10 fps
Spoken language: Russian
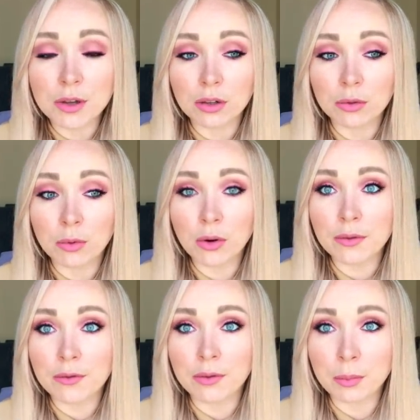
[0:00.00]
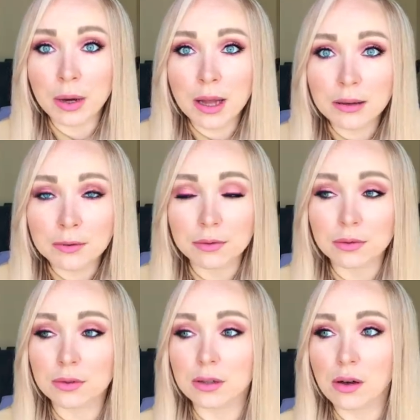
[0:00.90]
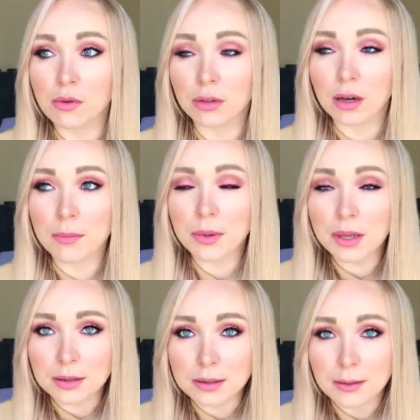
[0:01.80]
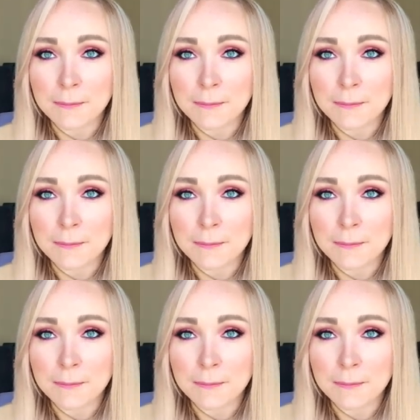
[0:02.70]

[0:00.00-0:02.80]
у меня, говорит, брови выпадывают, это какой-то капец.